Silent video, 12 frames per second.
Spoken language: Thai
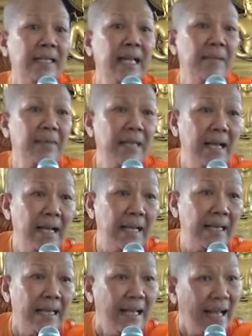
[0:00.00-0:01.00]
ได้ไม่ได้
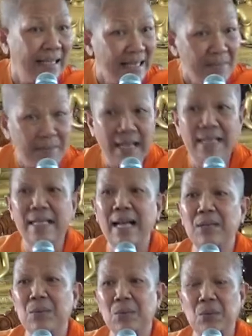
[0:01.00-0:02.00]
อันนี้ไปให้
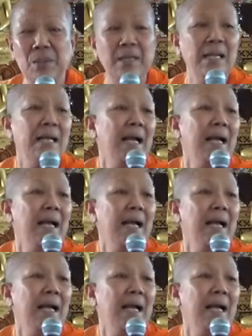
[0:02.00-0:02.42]
ได้ทุกคน